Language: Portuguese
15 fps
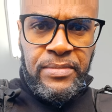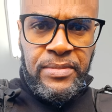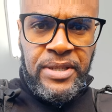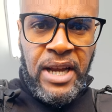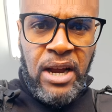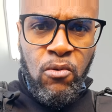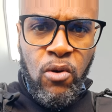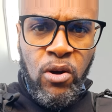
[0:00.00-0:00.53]

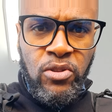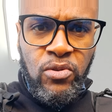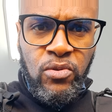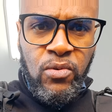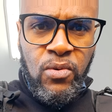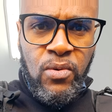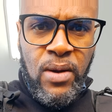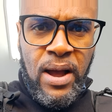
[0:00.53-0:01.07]
De acordo
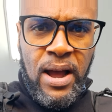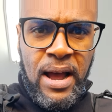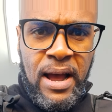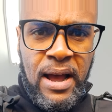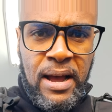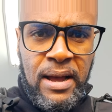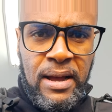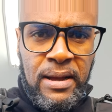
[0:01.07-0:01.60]
com
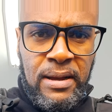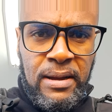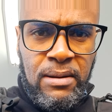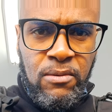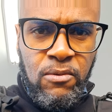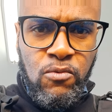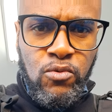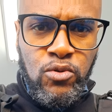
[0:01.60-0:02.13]
a
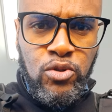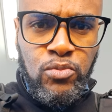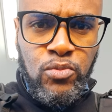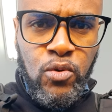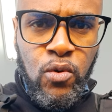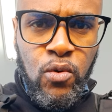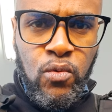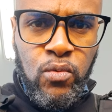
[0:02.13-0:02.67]
o
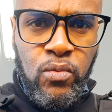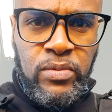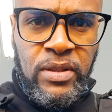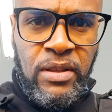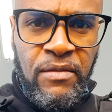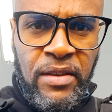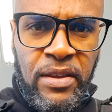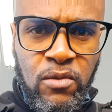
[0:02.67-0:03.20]
último
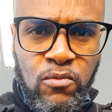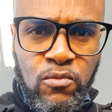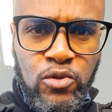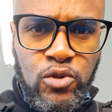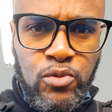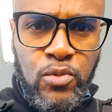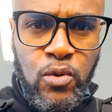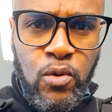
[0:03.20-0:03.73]
teve aqui um
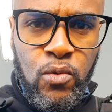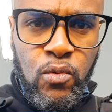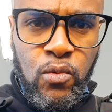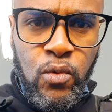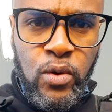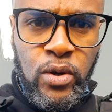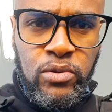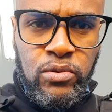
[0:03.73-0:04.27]
último
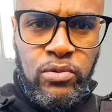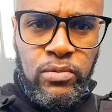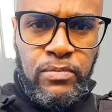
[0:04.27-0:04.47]
concurso.